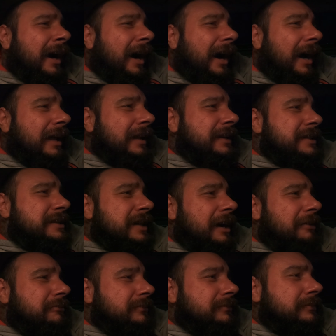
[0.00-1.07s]

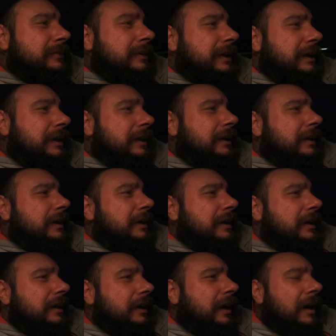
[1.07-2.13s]
Ağlayacağım.
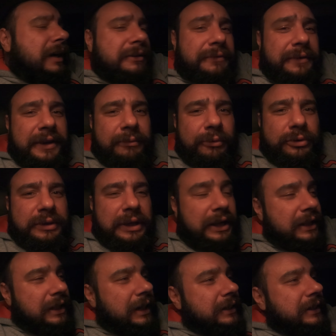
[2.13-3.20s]
Ay, feribot ne
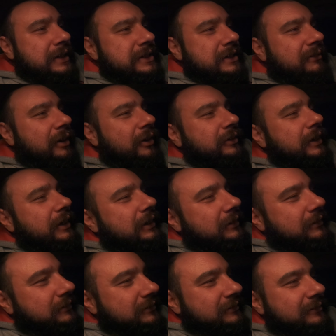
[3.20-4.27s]
kadardı acaba? O da
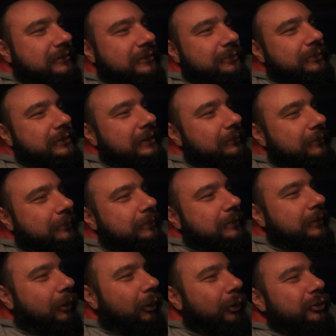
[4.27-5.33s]
bu da
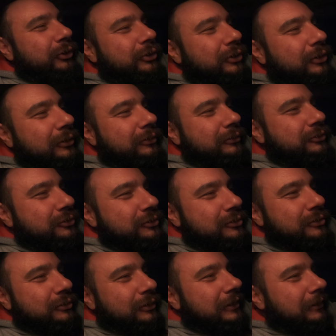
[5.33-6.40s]
10 euro
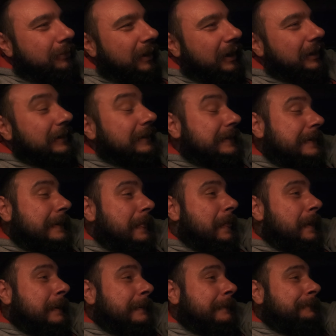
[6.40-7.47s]
ucuzdur o da pahalıdır.
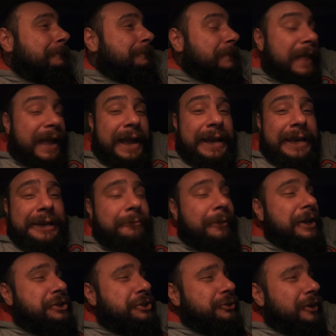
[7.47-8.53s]

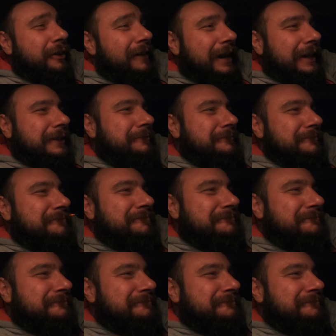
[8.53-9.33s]
55 euro verdim.